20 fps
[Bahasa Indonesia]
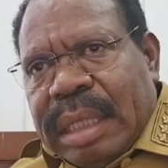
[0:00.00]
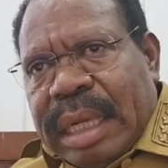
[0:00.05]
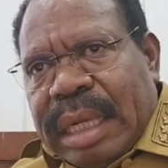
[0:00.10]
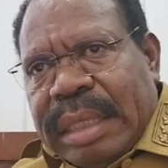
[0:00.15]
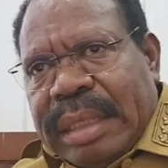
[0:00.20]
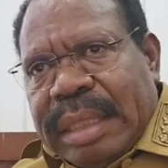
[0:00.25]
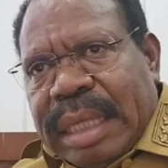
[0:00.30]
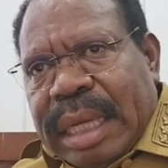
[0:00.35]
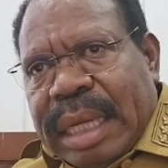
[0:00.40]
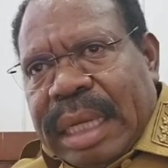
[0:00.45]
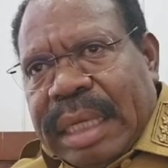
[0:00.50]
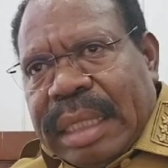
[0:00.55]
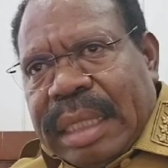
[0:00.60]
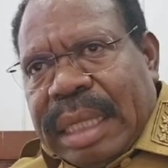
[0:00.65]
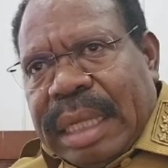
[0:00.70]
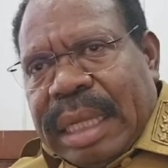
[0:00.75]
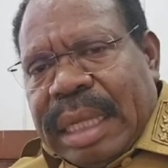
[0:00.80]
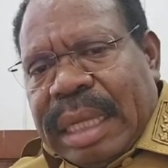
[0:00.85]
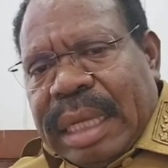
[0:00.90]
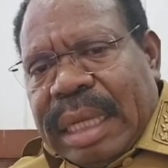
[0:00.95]
dari
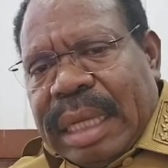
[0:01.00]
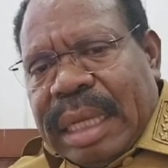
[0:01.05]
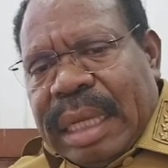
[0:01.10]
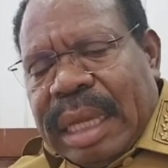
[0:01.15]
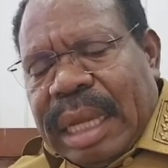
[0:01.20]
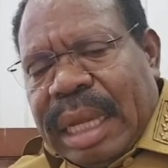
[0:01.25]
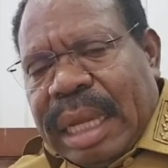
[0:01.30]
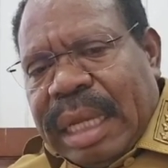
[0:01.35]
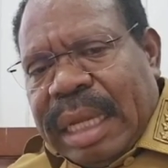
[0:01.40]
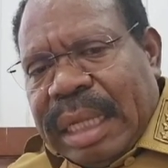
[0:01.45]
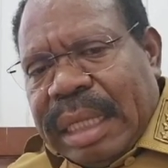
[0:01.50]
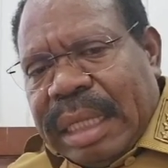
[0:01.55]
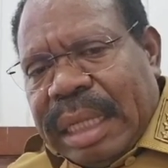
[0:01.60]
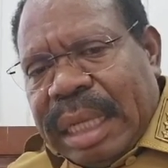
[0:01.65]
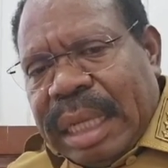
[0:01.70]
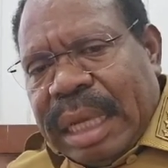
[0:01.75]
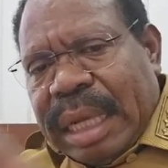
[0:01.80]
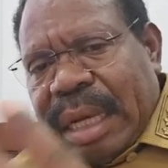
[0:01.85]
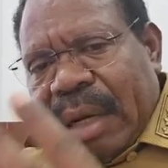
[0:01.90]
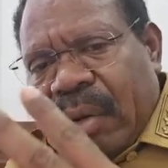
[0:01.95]
Jakarta ada
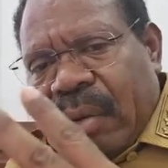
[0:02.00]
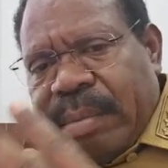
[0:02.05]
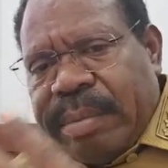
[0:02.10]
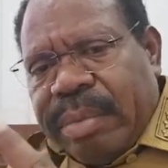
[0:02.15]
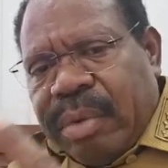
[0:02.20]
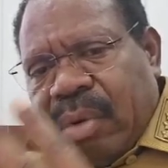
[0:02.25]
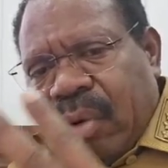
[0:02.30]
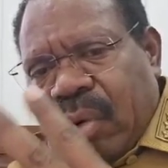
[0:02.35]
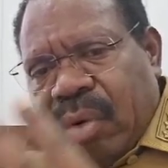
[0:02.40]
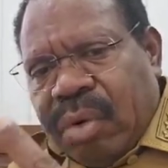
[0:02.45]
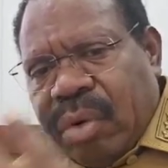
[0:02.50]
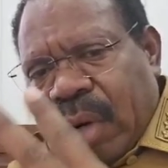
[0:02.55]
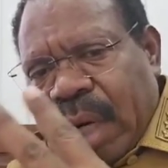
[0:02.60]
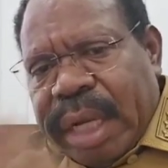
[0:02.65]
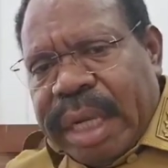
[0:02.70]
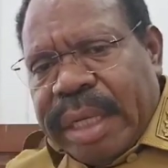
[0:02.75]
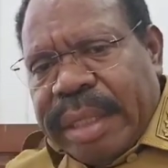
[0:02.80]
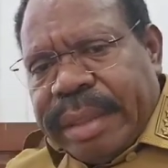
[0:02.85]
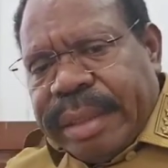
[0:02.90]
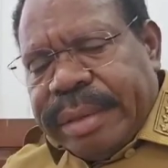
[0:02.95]
tiga kelompok
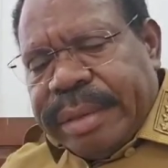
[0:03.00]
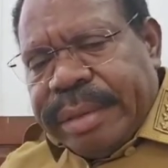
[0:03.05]
orang